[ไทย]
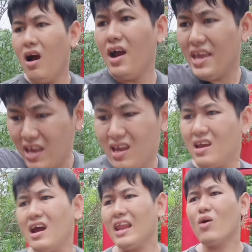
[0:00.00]
เฮ้ย
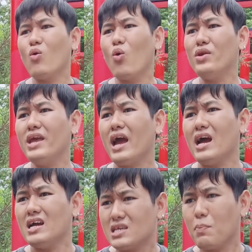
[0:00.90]
อะไรของคุณเนี่ย
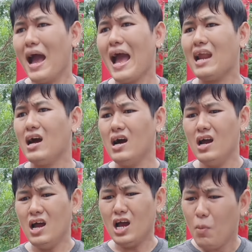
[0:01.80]
จะบ้าเหรอ
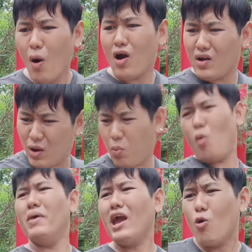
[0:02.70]
ก็บอกแล้วไงว่าผม
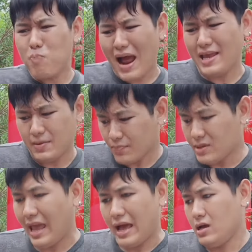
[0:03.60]
ไม่ได้เอาไป
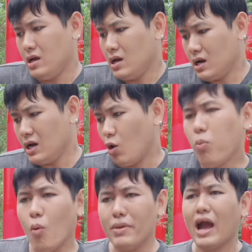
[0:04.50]
เนี่ย เงินของ
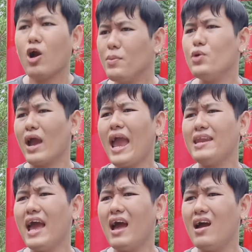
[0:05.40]
ผมเนี่ย ก็มีอยู่แค่
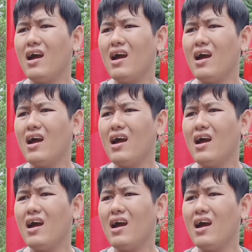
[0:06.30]
เนี้ย